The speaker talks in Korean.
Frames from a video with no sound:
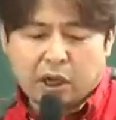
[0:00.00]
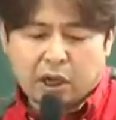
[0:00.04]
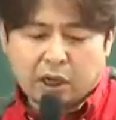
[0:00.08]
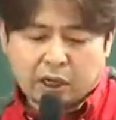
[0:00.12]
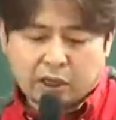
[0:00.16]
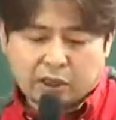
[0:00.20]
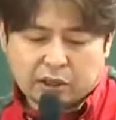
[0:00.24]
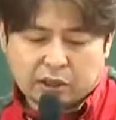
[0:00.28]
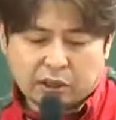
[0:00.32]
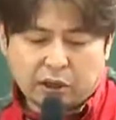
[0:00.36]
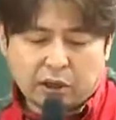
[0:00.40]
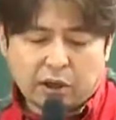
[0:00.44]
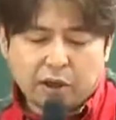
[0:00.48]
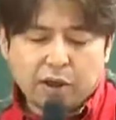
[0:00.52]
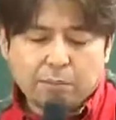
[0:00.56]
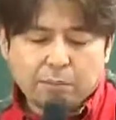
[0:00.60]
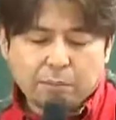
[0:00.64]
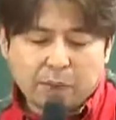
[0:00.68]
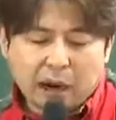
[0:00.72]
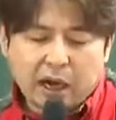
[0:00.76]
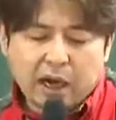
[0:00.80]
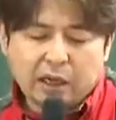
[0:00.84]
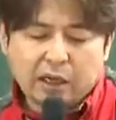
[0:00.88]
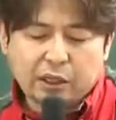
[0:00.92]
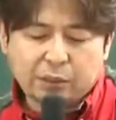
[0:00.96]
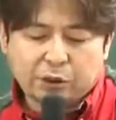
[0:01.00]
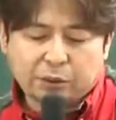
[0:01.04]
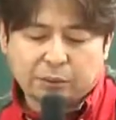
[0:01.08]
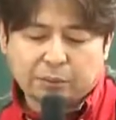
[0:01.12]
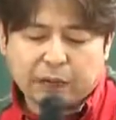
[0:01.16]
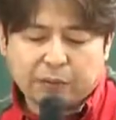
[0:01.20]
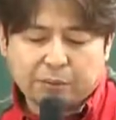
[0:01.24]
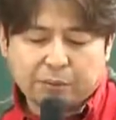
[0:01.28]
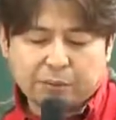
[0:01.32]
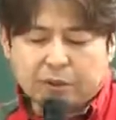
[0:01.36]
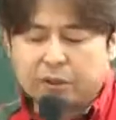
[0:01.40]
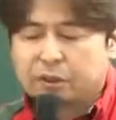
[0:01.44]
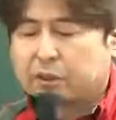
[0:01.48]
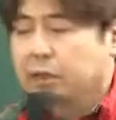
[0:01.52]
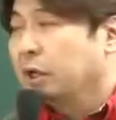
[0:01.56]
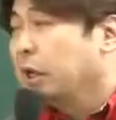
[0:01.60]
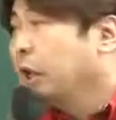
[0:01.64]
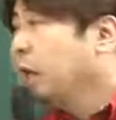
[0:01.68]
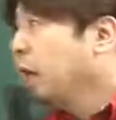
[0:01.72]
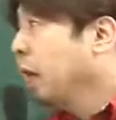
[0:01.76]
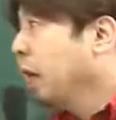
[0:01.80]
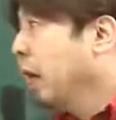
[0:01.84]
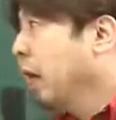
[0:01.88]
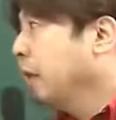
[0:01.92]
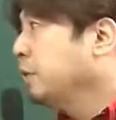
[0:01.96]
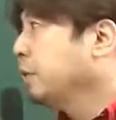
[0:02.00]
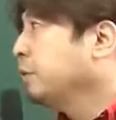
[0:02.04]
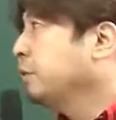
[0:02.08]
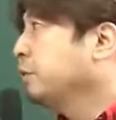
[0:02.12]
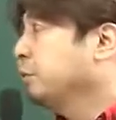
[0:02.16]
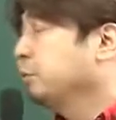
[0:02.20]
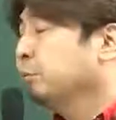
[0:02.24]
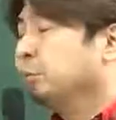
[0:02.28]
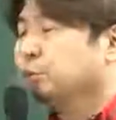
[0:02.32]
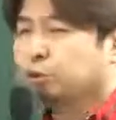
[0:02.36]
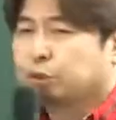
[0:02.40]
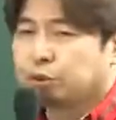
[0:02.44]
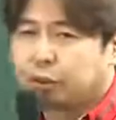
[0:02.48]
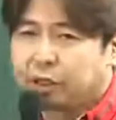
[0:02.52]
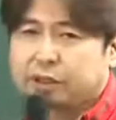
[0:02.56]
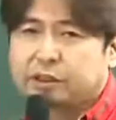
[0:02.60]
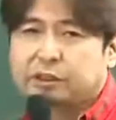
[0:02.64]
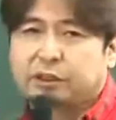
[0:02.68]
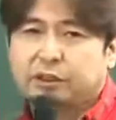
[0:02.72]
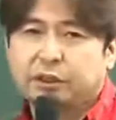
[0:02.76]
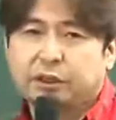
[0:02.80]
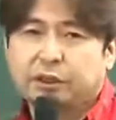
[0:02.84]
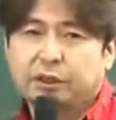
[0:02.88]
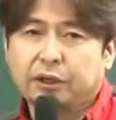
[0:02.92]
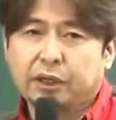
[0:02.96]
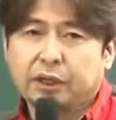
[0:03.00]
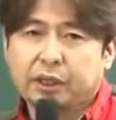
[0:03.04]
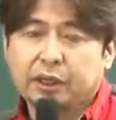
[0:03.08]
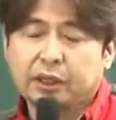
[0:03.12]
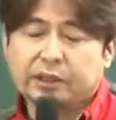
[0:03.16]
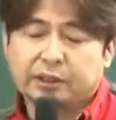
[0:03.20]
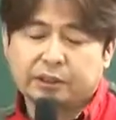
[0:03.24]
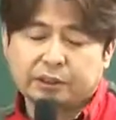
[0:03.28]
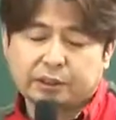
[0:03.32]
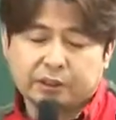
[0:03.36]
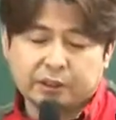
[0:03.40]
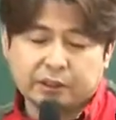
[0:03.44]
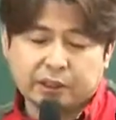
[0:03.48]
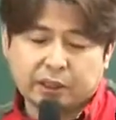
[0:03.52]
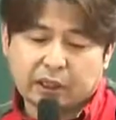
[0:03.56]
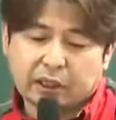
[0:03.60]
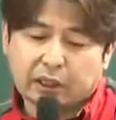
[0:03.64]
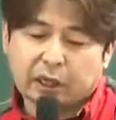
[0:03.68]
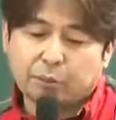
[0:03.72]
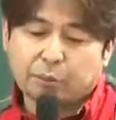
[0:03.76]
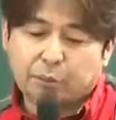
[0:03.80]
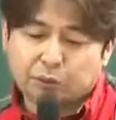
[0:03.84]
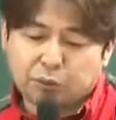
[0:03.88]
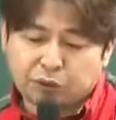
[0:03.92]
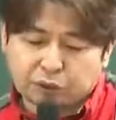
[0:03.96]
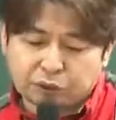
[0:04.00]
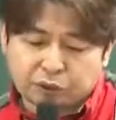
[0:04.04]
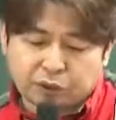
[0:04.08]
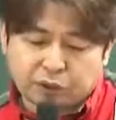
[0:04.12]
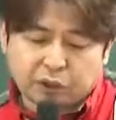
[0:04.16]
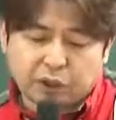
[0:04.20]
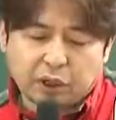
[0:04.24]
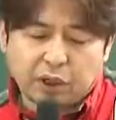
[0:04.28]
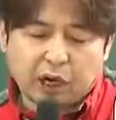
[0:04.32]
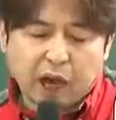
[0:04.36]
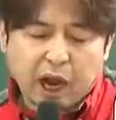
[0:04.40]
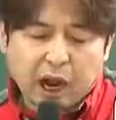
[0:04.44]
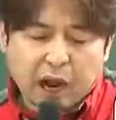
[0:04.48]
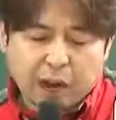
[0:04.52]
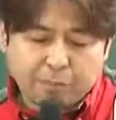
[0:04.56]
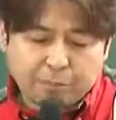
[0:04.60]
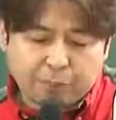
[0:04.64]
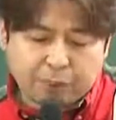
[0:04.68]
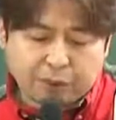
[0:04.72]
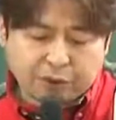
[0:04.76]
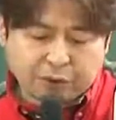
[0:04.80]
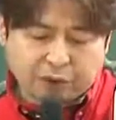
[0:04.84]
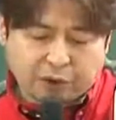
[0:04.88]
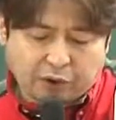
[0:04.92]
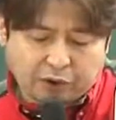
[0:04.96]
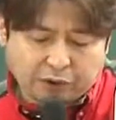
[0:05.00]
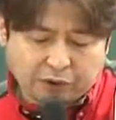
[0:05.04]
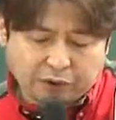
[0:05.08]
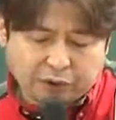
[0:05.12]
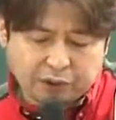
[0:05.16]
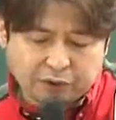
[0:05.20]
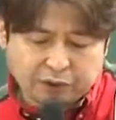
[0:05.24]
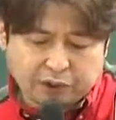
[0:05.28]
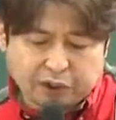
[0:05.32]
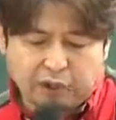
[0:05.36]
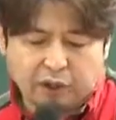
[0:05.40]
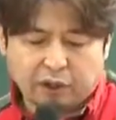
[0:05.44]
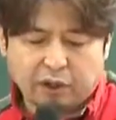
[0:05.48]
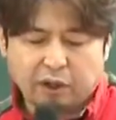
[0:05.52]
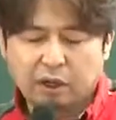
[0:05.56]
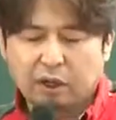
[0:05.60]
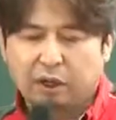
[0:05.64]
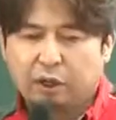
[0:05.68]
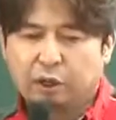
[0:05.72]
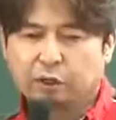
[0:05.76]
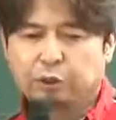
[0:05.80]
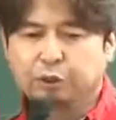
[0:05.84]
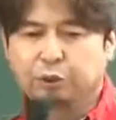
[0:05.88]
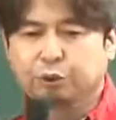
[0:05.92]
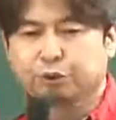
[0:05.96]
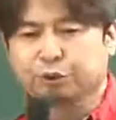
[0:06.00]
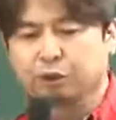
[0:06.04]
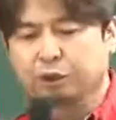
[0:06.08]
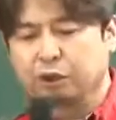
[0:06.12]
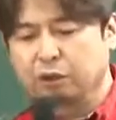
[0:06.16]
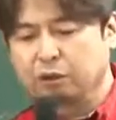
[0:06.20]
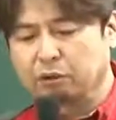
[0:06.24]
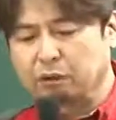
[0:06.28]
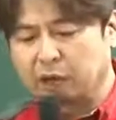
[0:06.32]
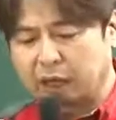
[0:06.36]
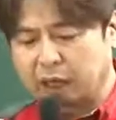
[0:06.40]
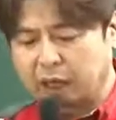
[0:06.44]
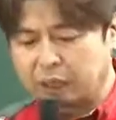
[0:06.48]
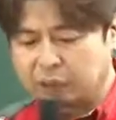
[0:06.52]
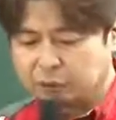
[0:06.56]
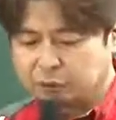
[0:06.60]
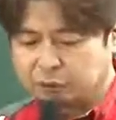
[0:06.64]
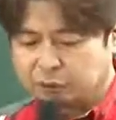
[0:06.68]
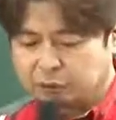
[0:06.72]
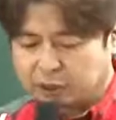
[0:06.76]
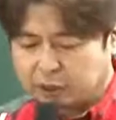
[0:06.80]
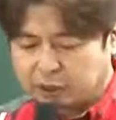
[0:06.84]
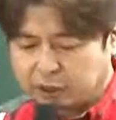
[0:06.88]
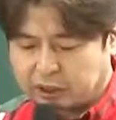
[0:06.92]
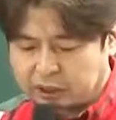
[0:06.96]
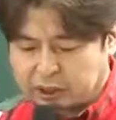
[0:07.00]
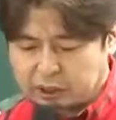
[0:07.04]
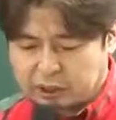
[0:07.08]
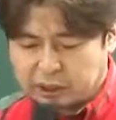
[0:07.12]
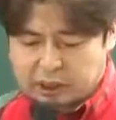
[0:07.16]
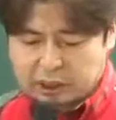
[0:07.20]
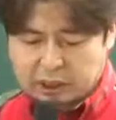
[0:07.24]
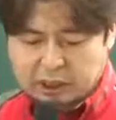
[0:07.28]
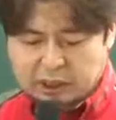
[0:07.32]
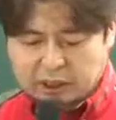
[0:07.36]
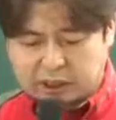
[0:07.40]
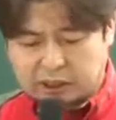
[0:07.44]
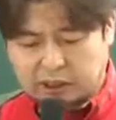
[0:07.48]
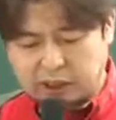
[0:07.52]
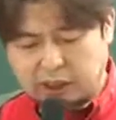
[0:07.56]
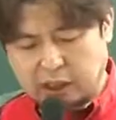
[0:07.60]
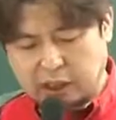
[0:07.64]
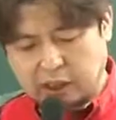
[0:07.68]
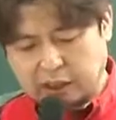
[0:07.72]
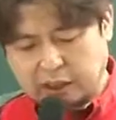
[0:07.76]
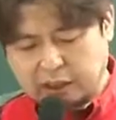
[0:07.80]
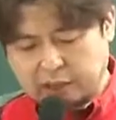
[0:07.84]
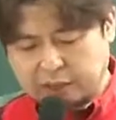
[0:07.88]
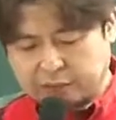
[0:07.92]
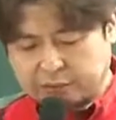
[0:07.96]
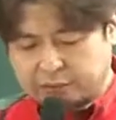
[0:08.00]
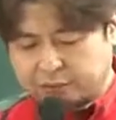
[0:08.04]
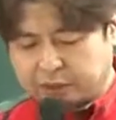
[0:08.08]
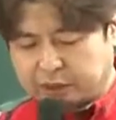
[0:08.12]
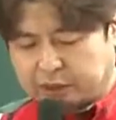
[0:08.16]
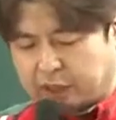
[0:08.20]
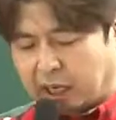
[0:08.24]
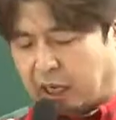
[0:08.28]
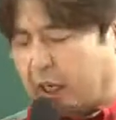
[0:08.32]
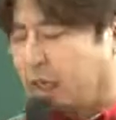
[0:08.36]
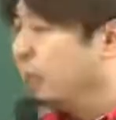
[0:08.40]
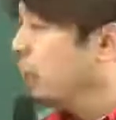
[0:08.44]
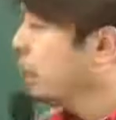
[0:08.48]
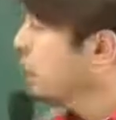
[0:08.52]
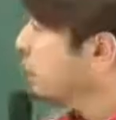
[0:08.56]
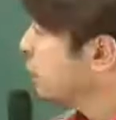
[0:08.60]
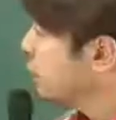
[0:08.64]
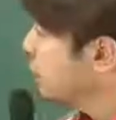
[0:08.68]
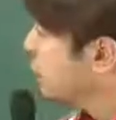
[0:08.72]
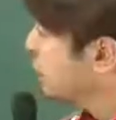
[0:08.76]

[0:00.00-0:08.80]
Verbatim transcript: 그래서 빨리 좀 합격을 하셨으면 좋겠어요. 알겠어요? 그러니까 모든 걸 한번 걸어서 좋은 결과 가져오기를 기대를 하겠습니다. 그래서